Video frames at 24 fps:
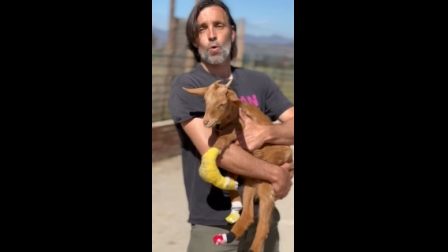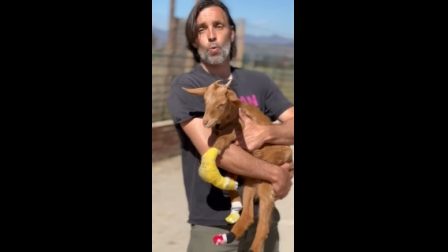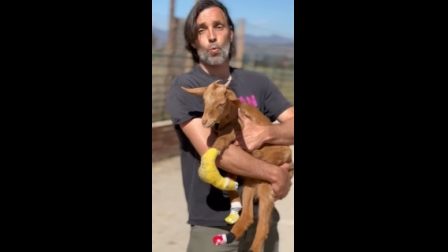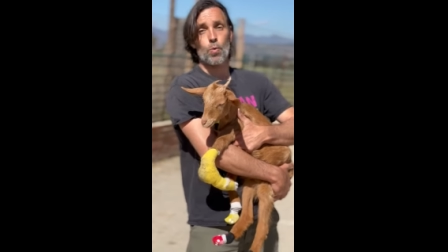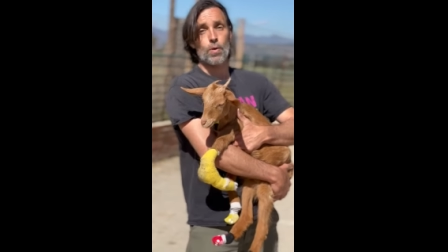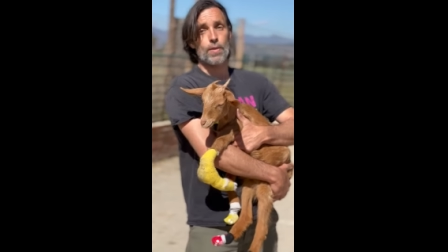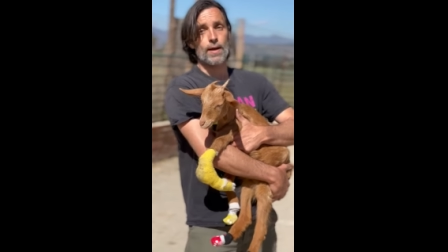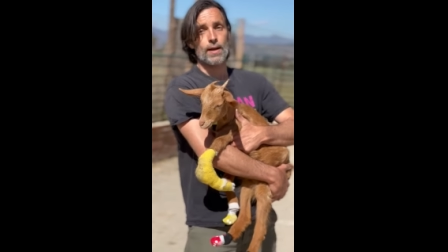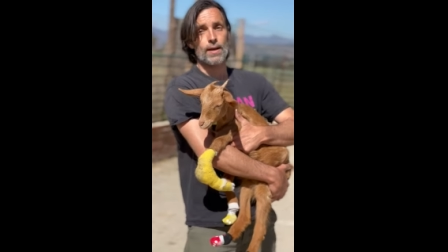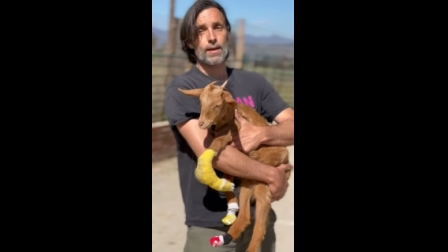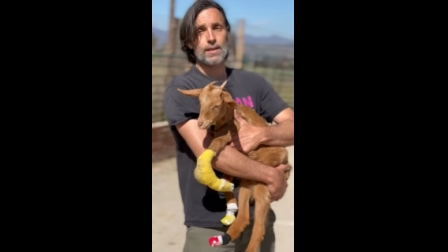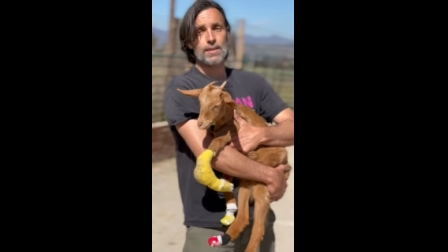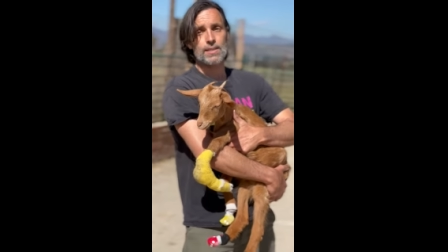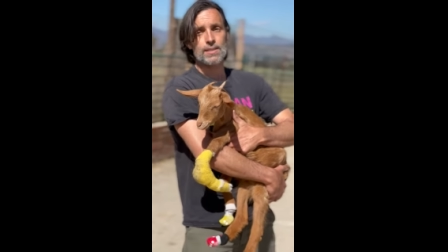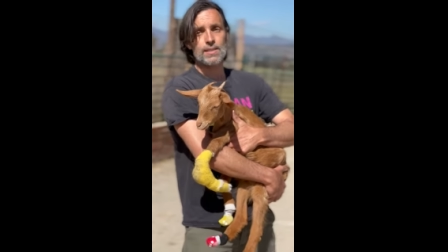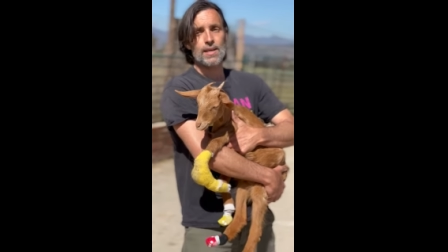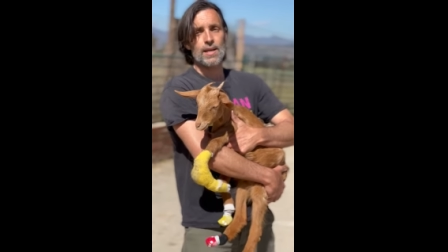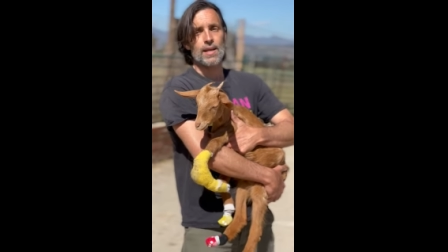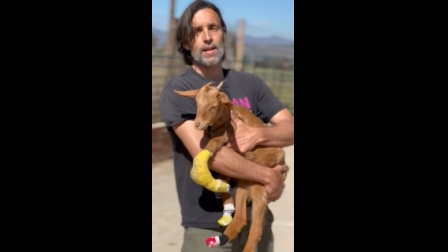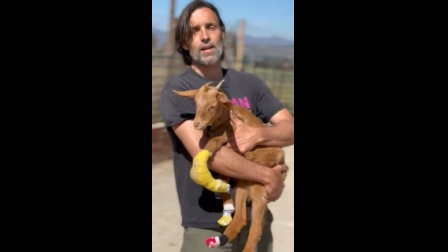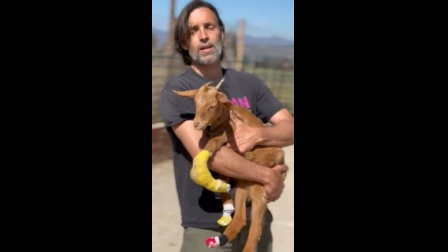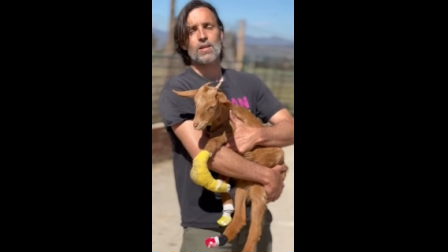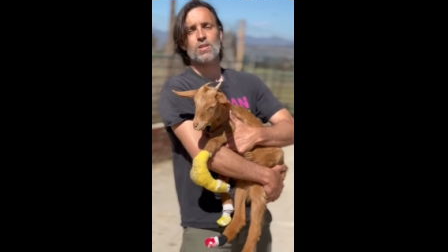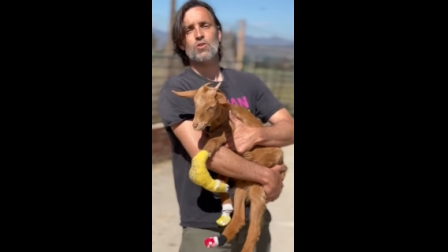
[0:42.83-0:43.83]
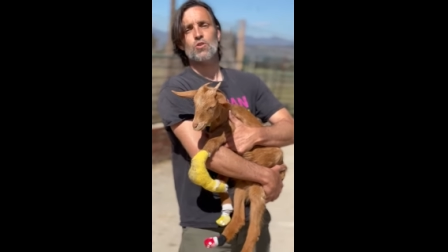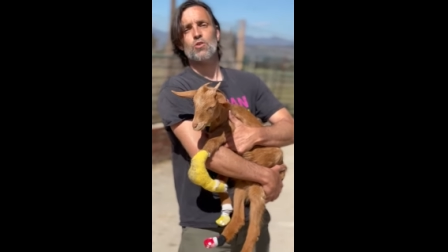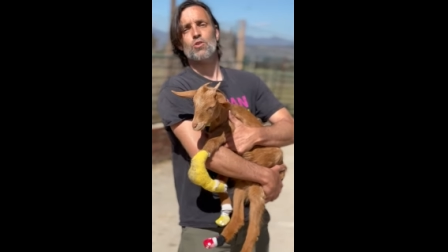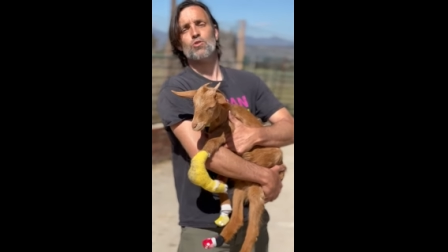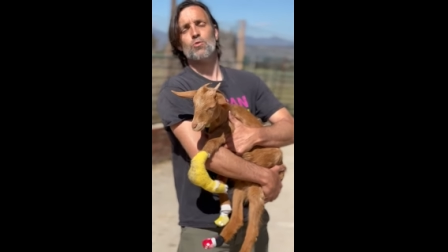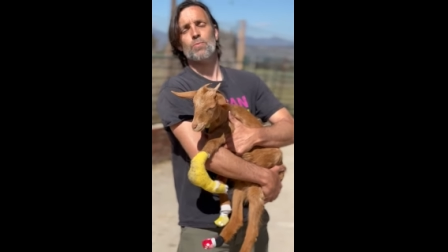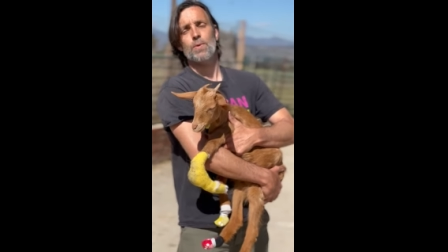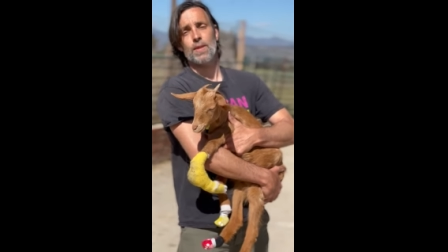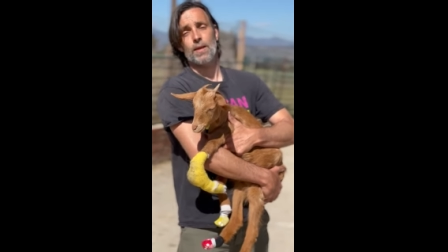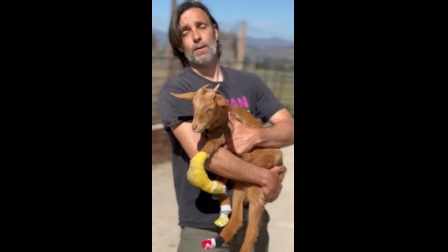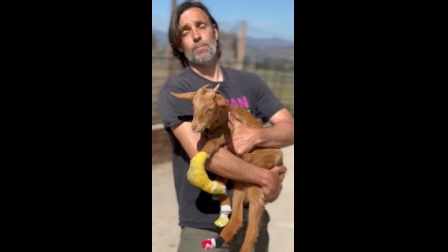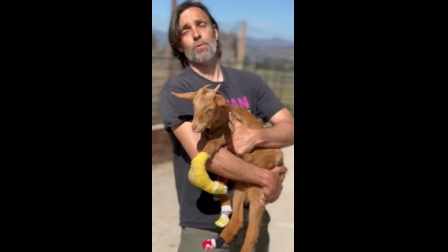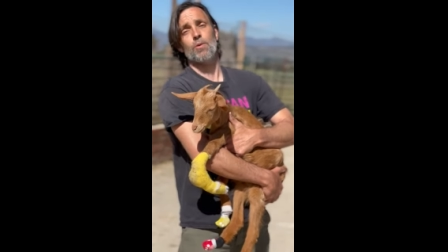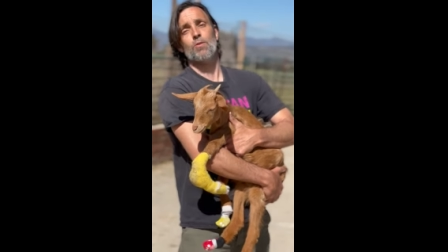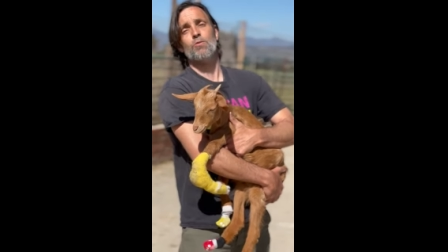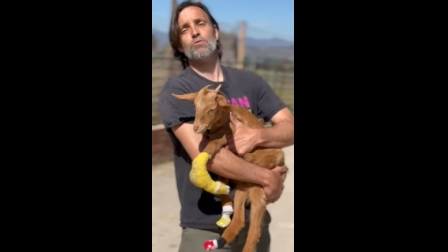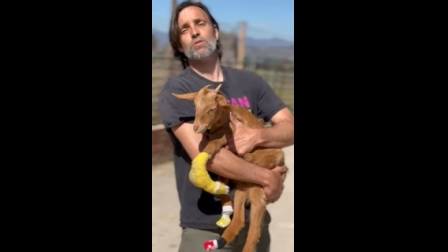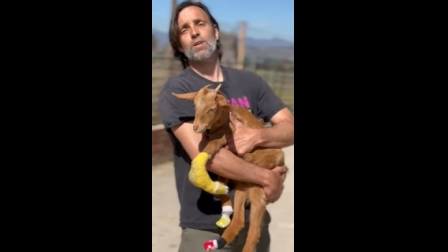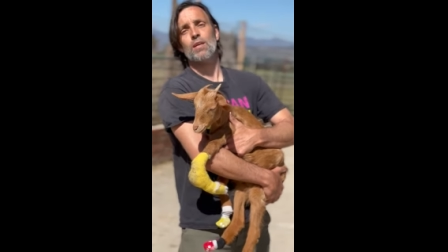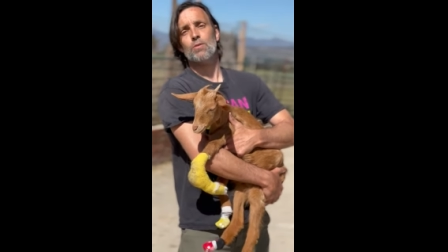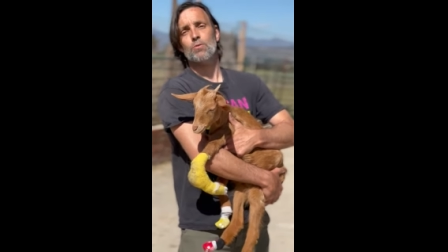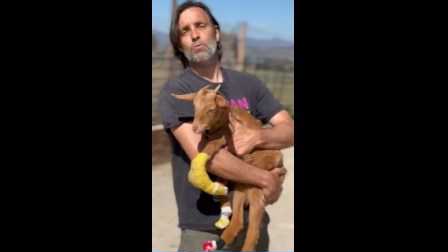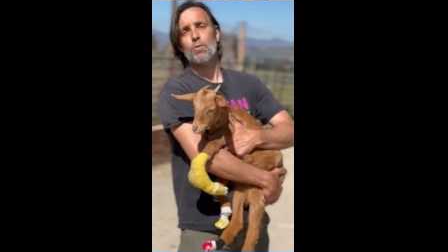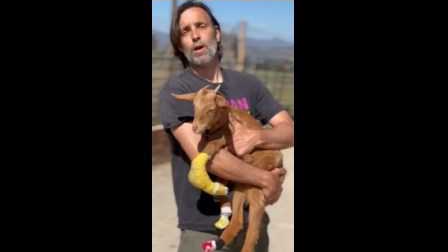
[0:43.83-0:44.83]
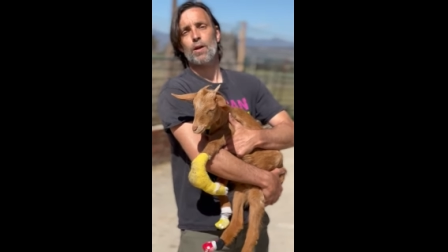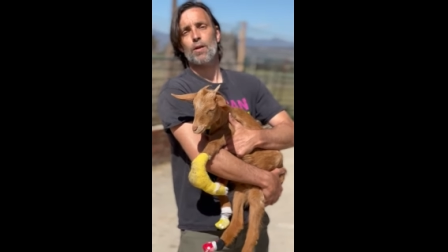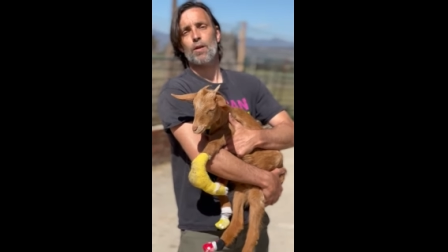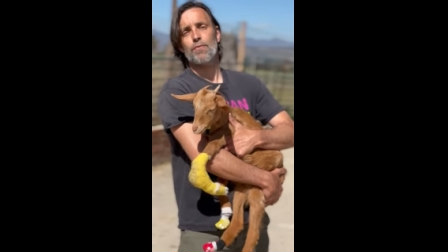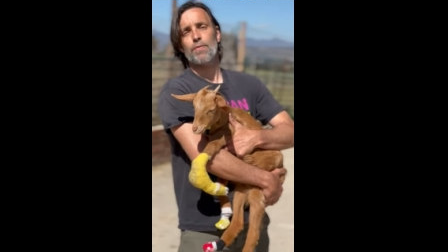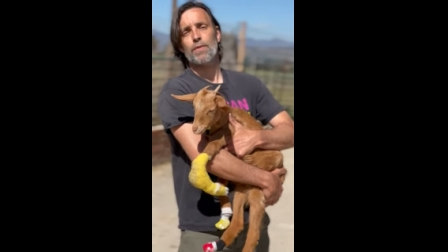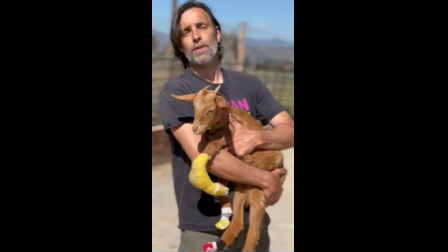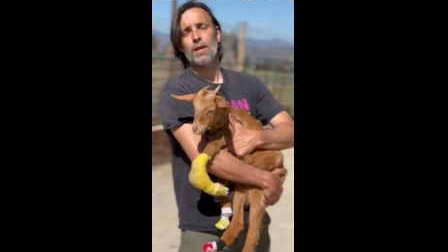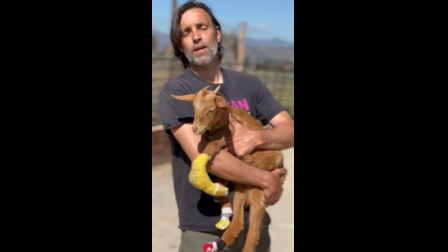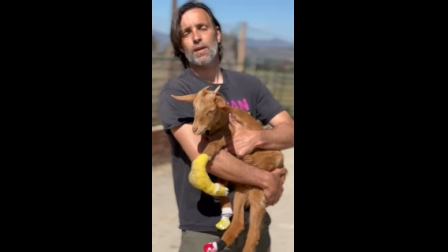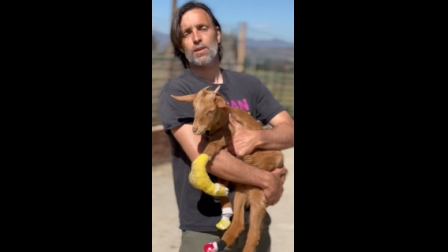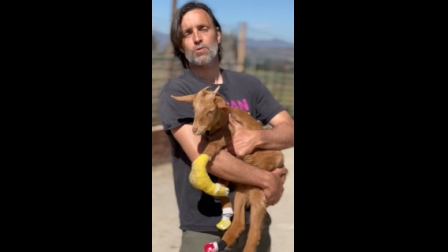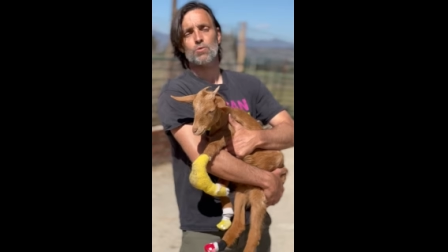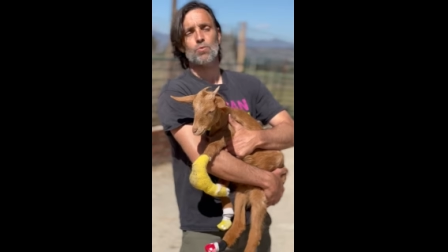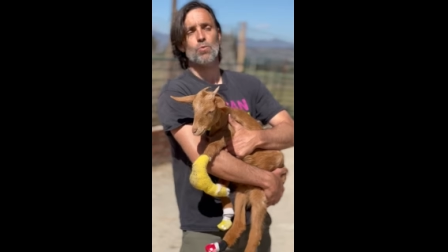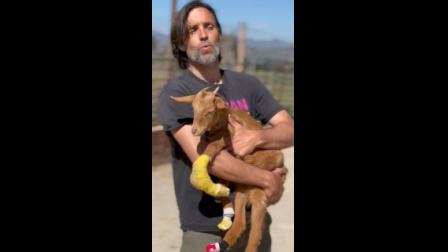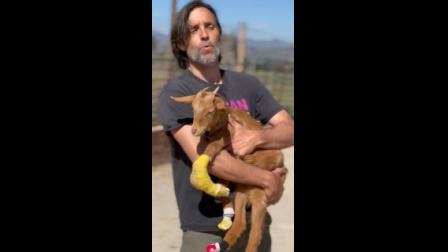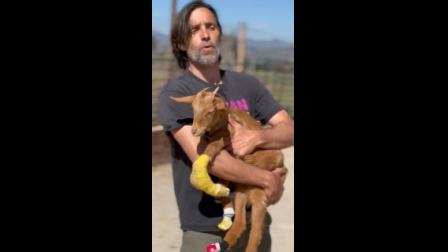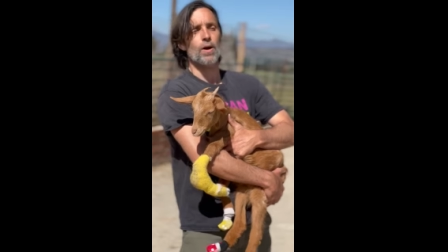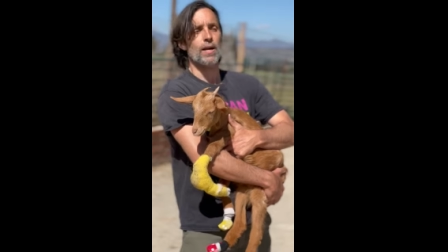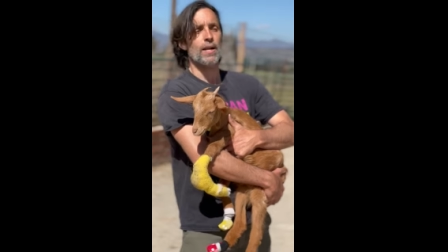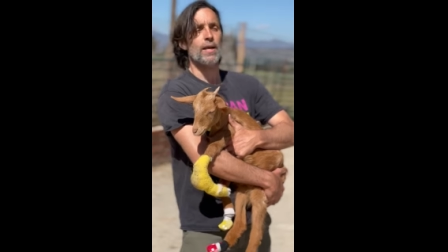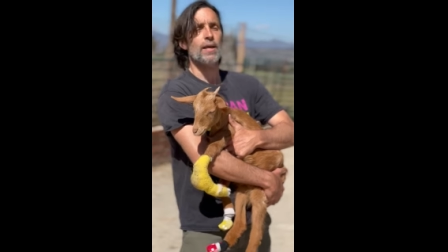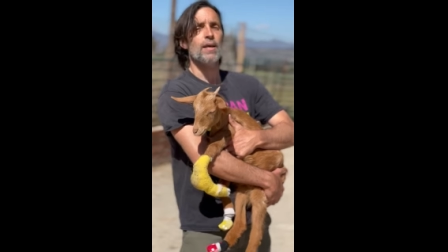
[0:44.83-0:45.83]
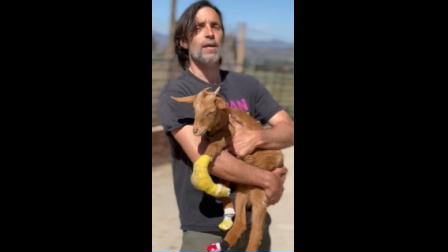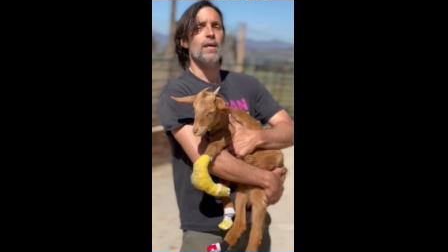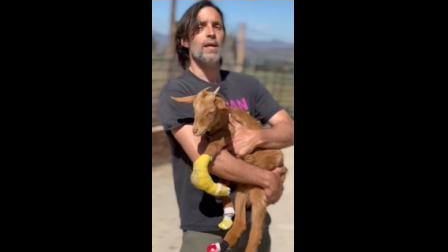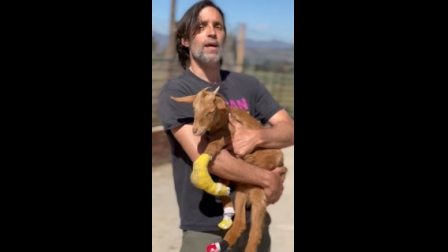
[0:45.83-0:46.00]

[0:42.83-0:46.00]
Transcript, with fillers: cuidarles el resto de su vida, porque un santuario al final es un lugar